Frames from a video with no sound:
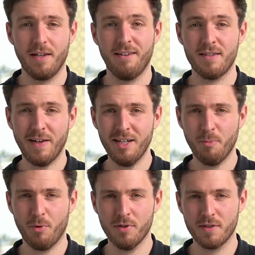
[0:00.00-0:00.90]
Der zweite
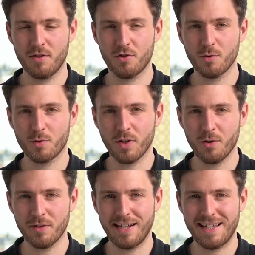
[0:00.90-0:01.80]
Punkt ist die
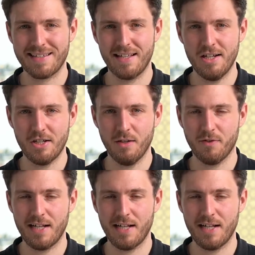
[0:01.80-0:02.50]
Strukturierung deiner Gesellschaft